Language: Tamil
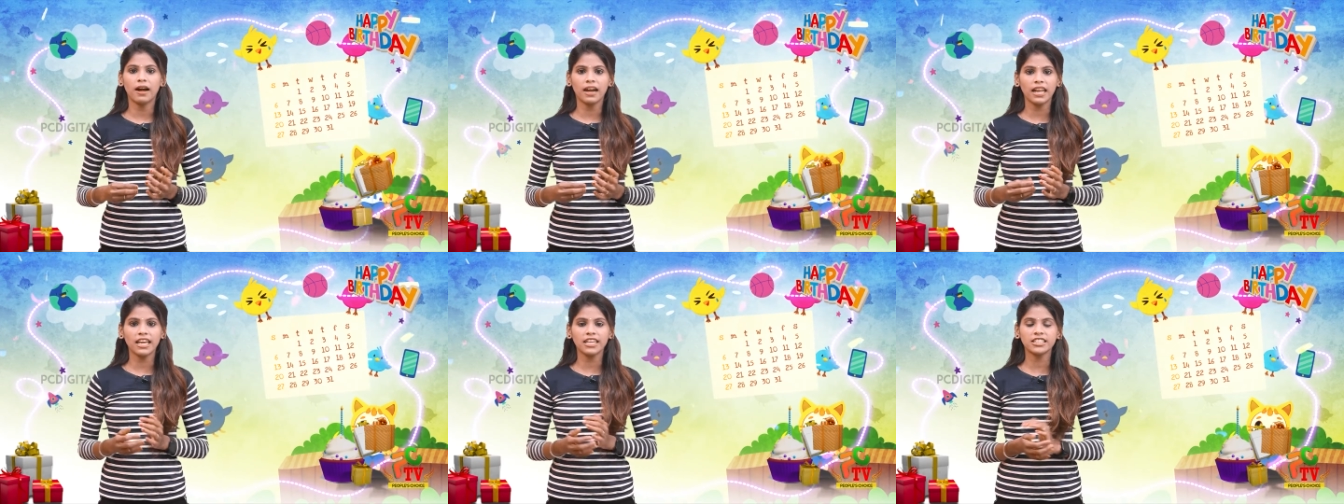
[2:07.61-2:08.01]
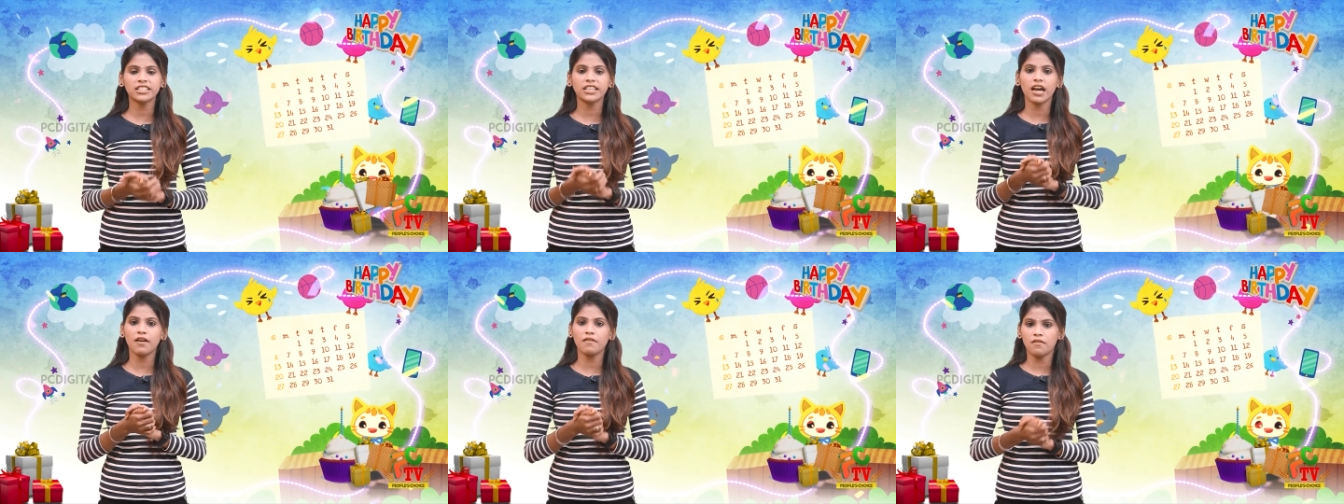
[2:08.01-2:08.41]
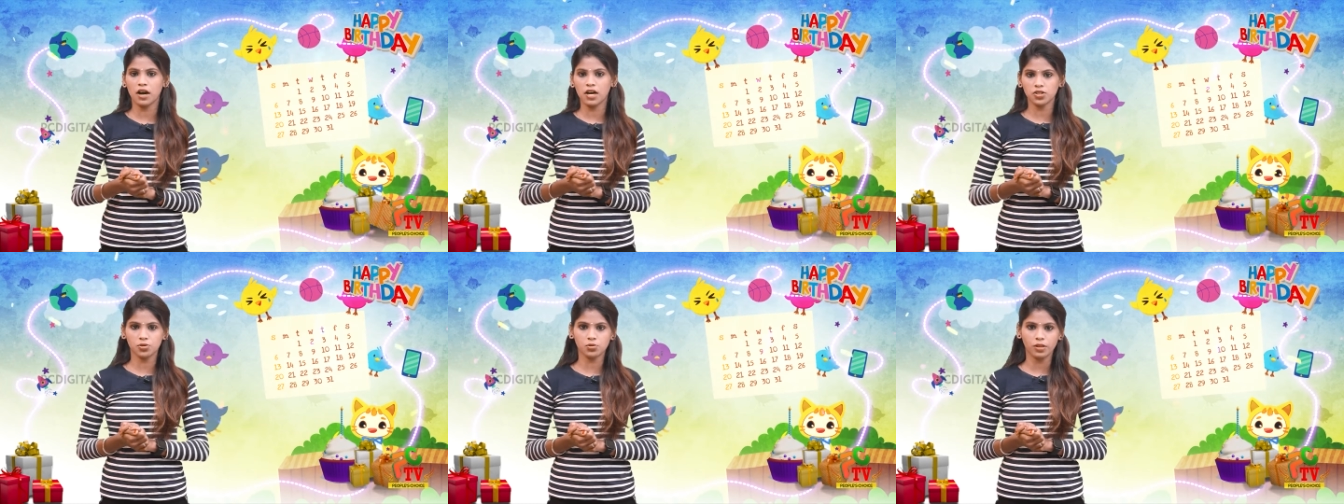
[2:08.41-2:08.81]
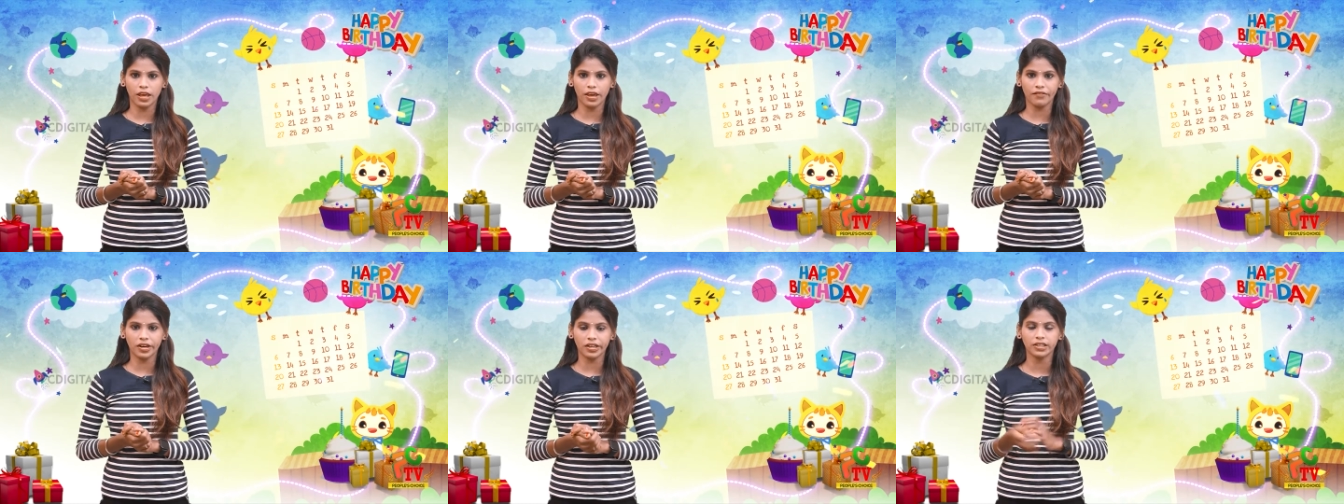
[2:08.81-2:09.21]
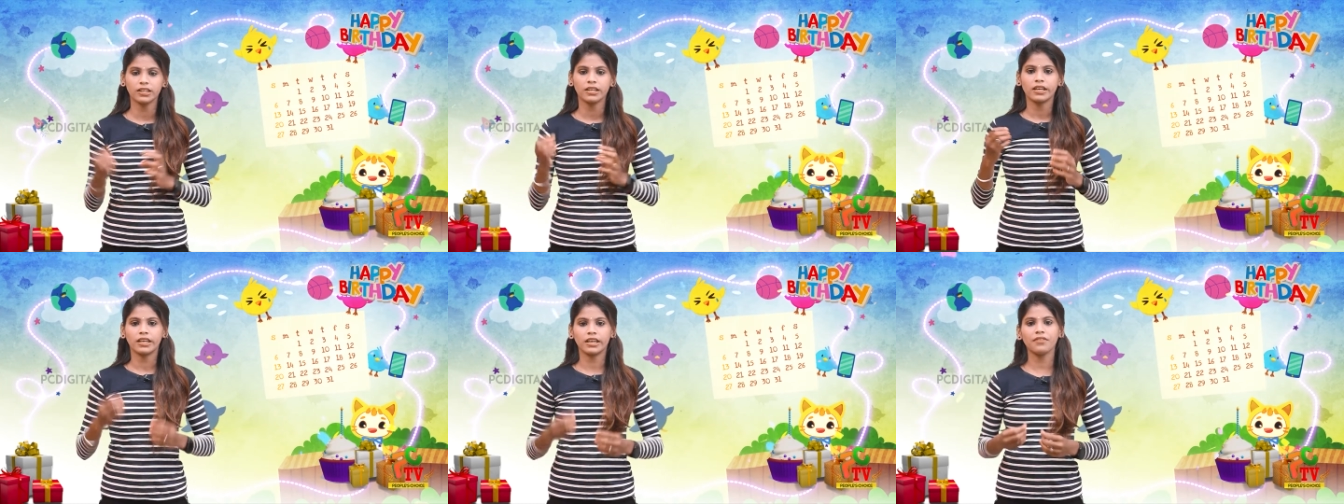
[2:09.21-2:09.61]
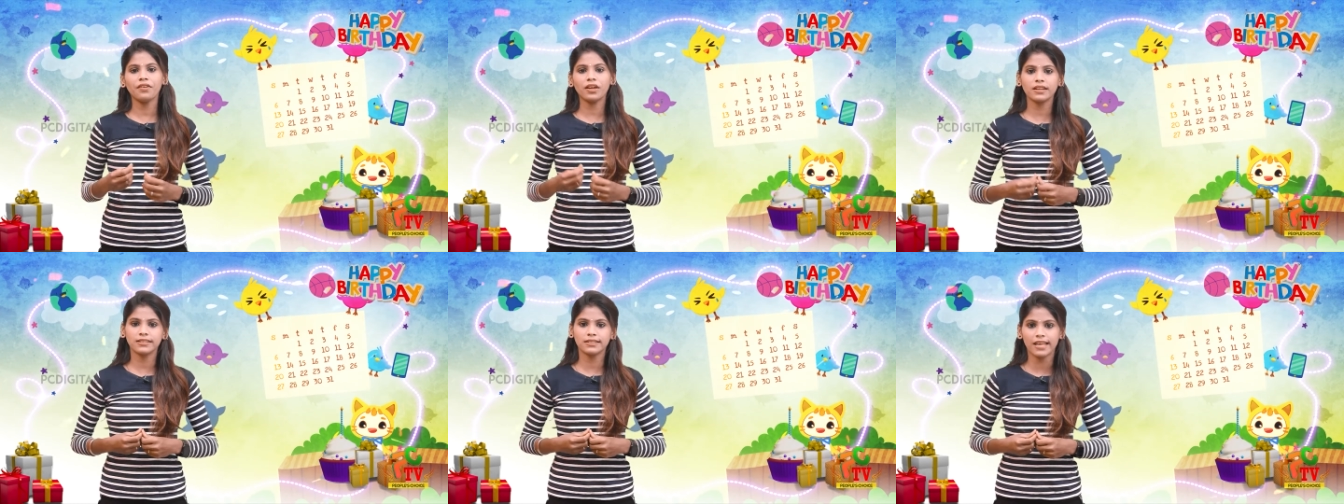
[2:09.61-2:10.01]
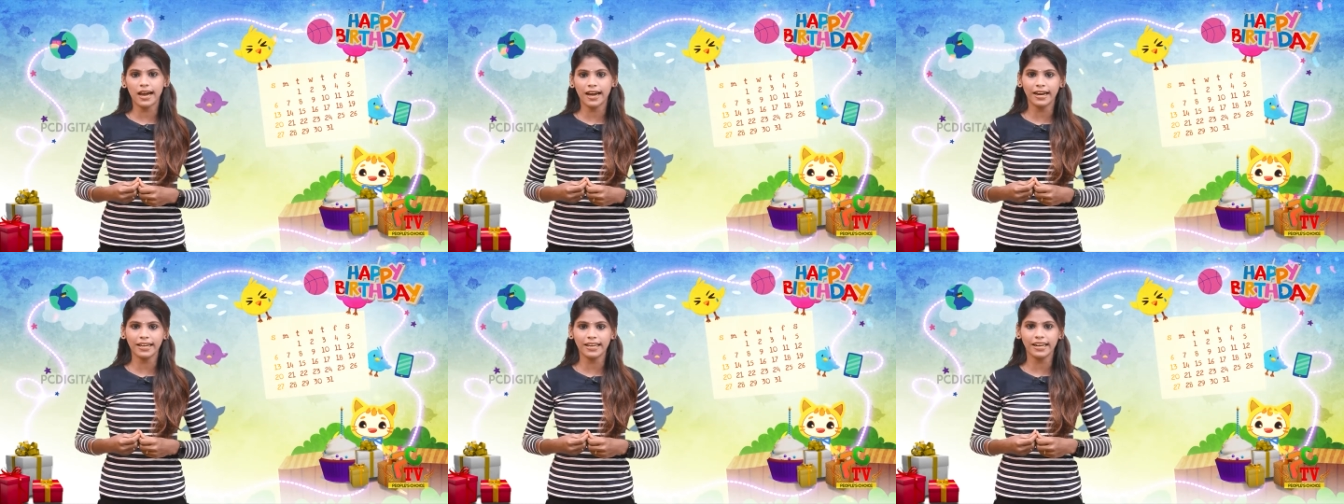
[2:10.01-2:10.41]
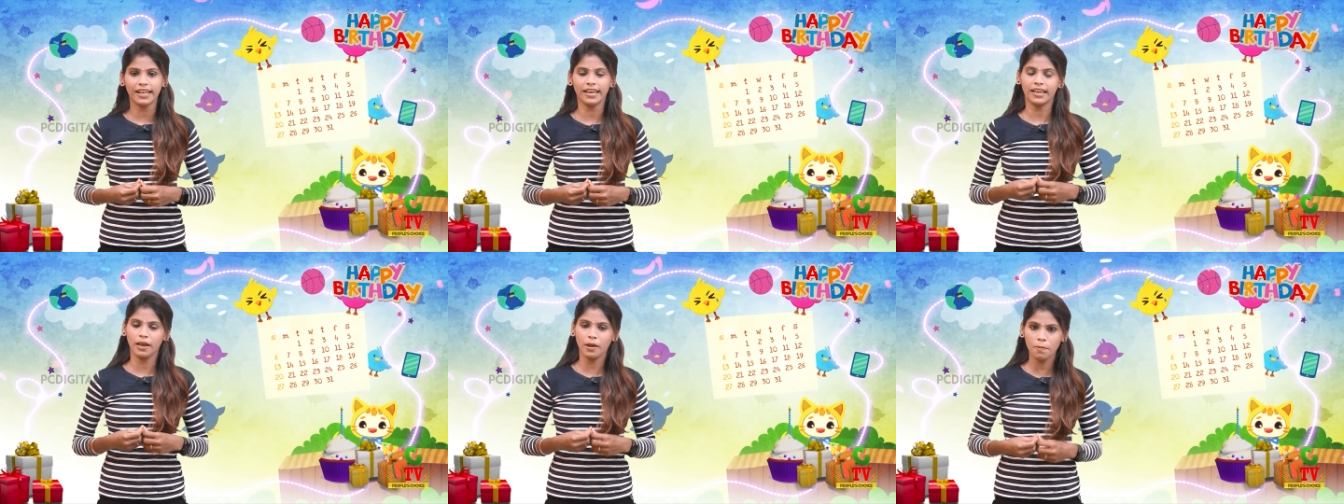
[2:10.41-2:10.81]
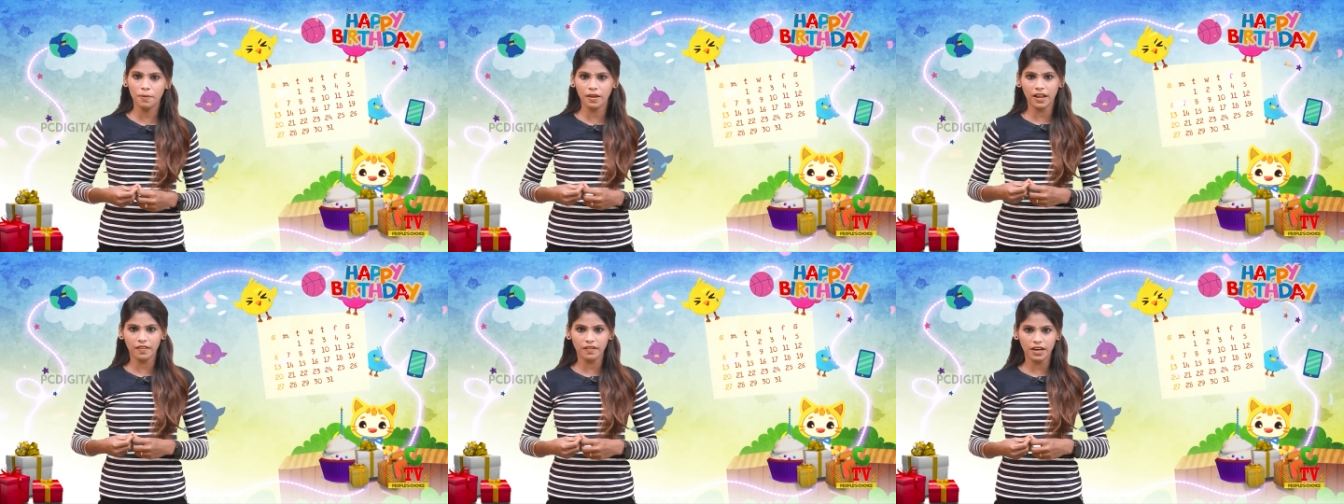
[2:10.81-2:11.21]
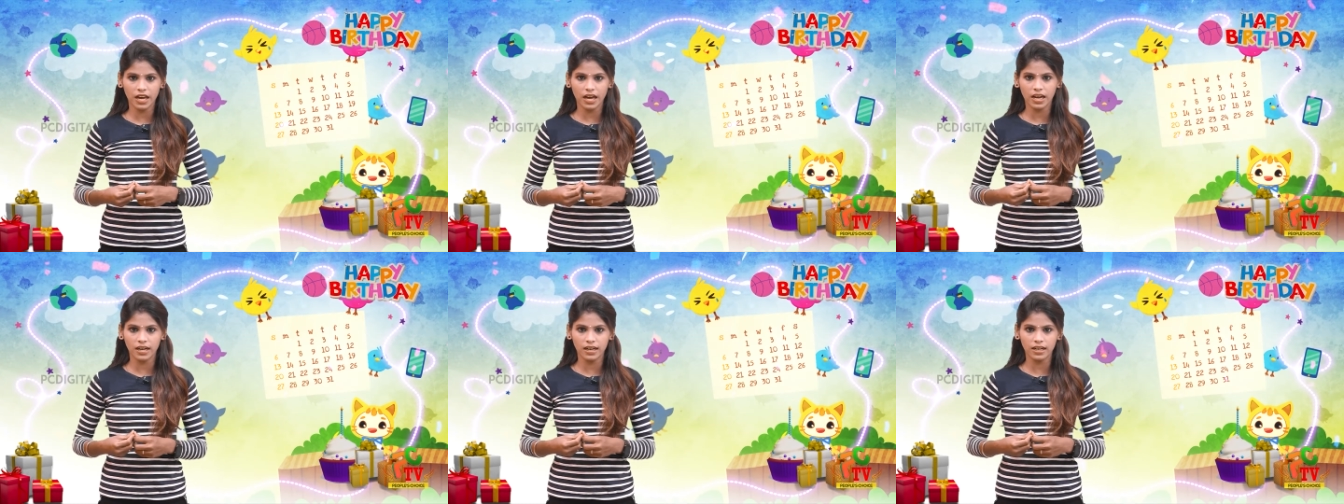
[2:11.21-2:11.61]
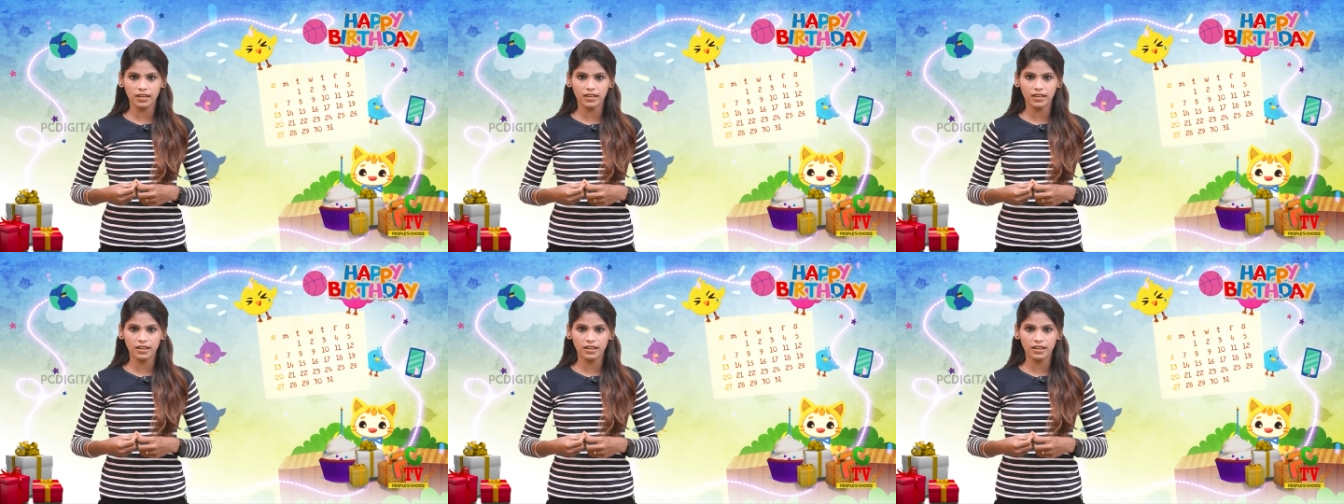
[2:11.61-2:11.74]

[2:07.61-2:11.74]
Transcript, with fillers: மலேசியா வாசுதேவன் இவருக்கு தாங்க இன்னைக்கு பிறந்த நாள்